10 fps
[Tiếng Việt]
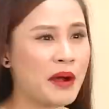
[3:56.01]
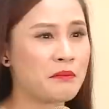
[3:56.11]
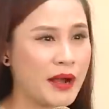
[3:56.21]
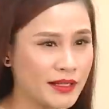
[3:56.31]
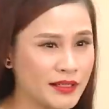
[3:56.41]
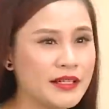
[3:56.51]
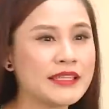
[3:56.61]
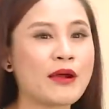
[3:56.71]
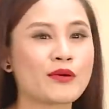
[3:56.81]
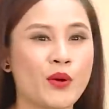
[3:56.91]
mà cưới
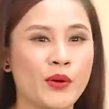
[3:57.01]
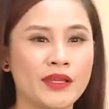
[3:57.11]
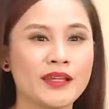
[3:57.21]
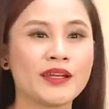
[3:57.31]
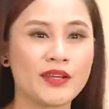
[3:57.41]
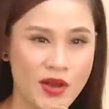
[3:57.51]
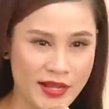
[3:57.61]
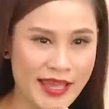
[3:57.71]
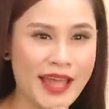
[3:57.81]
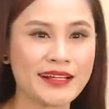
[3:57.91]
nhau rồi nó
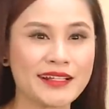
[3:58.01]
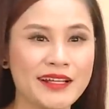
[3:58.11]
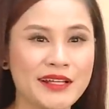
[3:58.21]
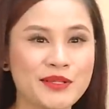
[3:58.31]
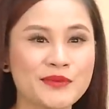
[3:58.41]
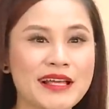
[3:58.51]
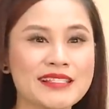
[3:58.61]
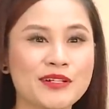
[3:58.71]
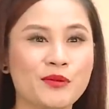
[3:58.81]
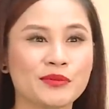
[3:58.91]
khác? Chúng ta
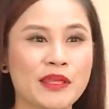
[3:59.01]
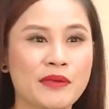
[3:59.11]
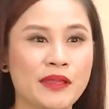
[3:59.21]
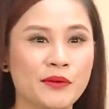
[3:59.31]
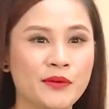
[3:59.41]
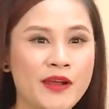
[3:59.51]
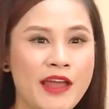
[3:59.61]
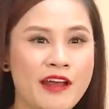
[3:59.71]
sẽ cùng tìm hiểu.